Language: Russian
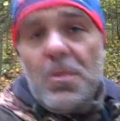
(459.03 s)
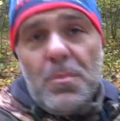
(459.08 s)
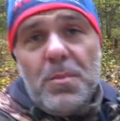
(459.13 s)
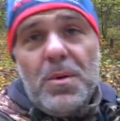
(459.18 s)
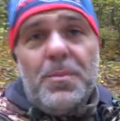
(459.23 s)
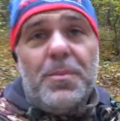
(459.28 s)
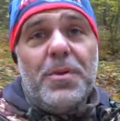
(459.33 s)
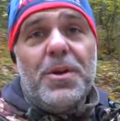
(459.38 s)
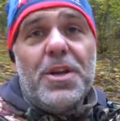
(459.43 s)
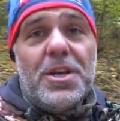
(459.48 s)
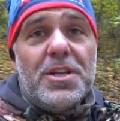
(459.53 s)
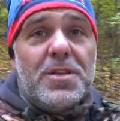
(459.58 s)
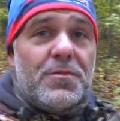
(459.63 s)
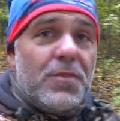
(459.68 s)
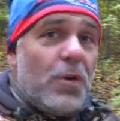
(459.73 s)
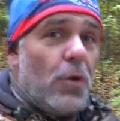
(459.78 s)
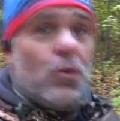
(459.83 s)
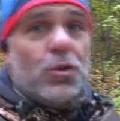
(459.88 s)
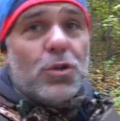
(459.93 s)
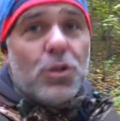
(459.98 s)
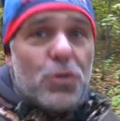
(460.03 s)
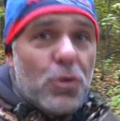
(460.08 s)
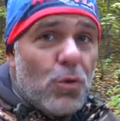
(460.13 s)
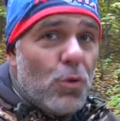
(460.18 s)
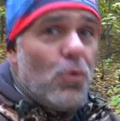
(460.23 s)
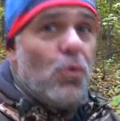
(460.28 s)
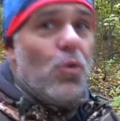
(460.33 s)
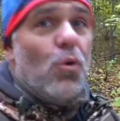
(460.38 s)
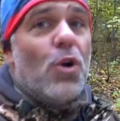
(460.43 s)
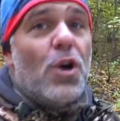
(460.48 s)
Мы приедем в какое-то
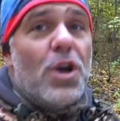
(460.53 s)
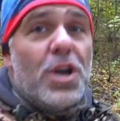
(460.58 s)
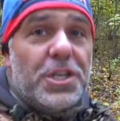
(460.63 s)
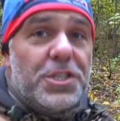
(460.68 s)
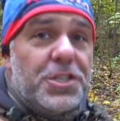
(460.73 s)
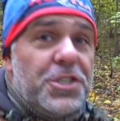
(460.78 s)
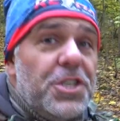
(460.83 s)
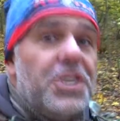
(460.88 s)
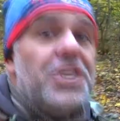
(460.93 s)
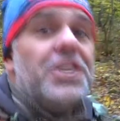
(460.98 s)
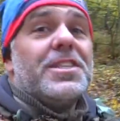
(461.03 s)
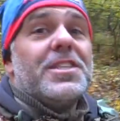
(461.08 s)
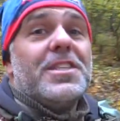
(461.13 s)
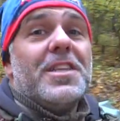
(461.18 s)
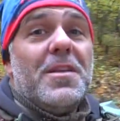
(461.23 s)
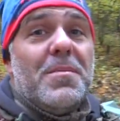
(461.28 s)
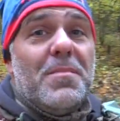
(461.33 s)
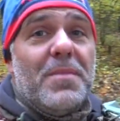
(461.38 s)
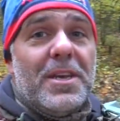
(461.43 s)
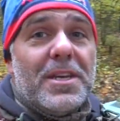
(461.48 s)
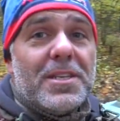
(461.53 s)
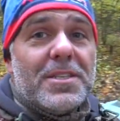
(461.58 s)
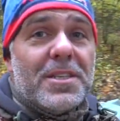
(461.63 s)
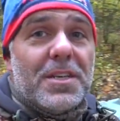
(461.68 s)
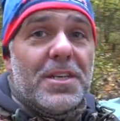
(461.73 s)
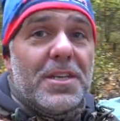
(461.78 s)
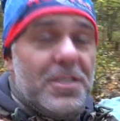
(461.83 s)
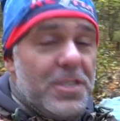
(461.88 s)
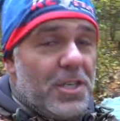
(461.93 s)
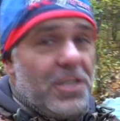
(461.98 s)
другое, чистое
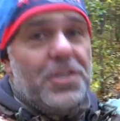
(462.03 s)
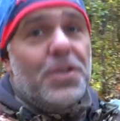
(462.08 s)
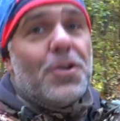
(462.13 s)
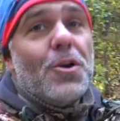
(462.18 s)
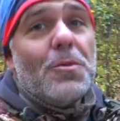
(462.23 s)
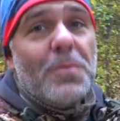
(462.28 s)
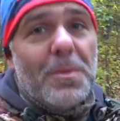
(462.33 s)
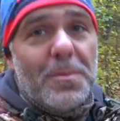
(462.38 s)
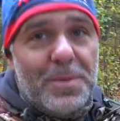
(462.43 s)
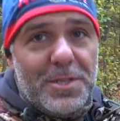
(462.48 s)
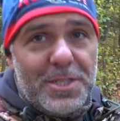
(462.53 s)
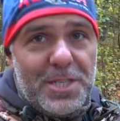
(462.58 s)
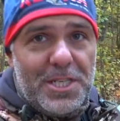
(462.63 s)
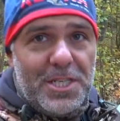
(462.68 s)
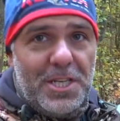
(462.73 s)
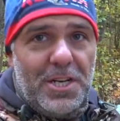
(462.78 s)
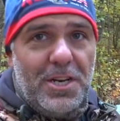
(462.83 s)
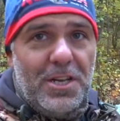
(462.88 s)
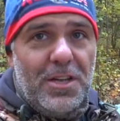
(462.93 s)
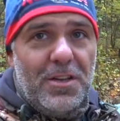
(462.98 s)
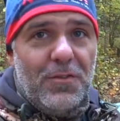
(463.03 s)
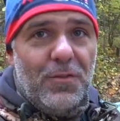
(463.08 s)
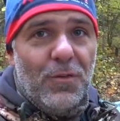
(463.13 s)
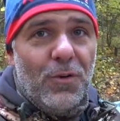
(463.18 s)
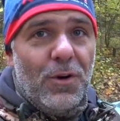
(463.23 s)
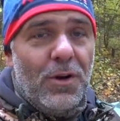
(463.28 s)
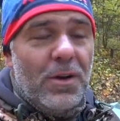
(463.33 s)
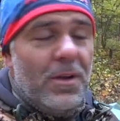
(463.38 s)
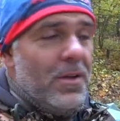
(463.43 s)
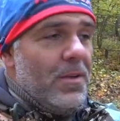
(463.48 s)
место и засрем обязательно
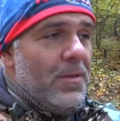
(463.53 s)
его.